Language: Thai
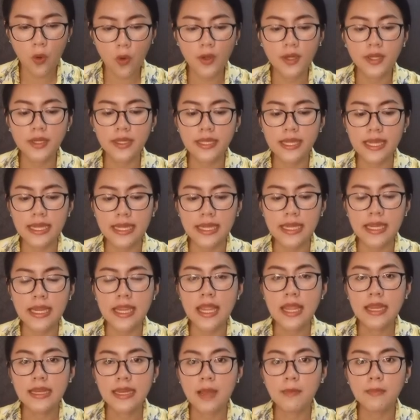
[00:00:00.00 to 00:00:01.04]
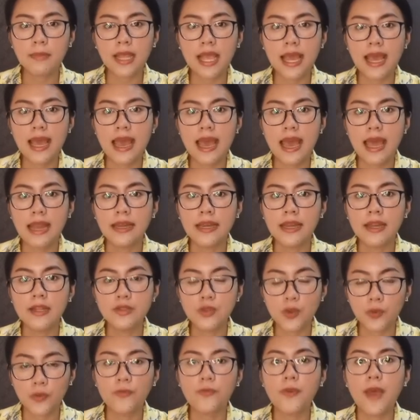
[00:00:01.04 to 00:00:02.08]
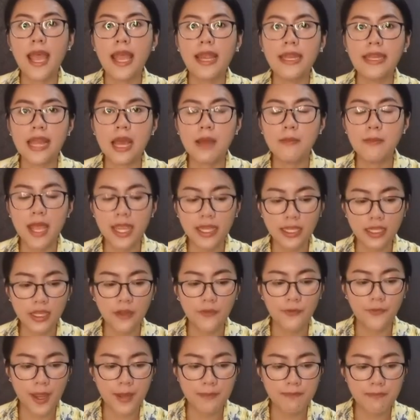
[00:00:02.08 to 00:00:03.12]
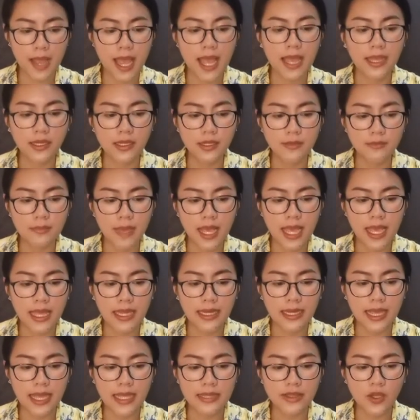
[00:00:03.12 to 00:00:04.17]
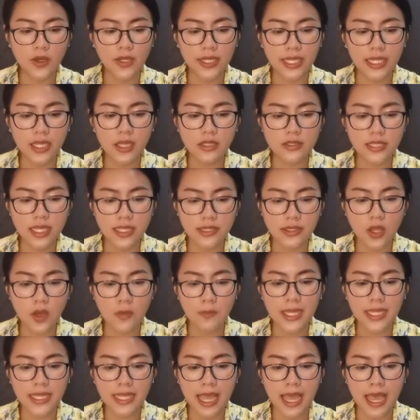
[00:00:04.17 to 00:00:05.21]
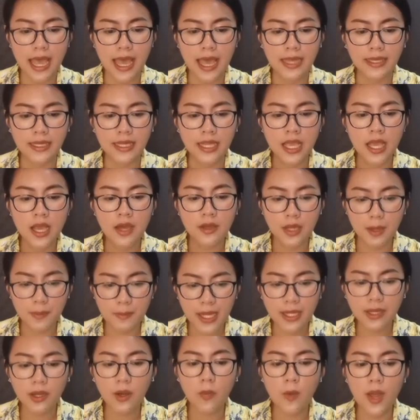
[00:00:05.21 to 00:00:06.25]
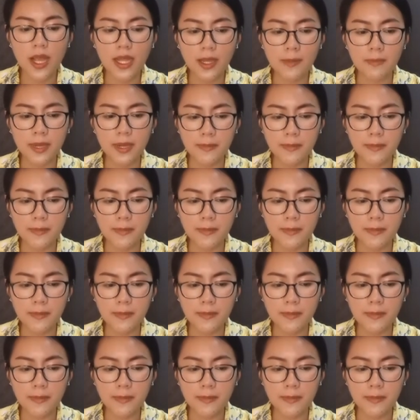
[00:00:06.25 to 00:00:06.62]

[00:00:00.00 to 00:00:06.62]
คนที่ทำการจุดไฟทำให้เกิดไฟป่าขึ้นมานะคะ ตอนนี้ก็จะต้องมีการระมัดระวังกัน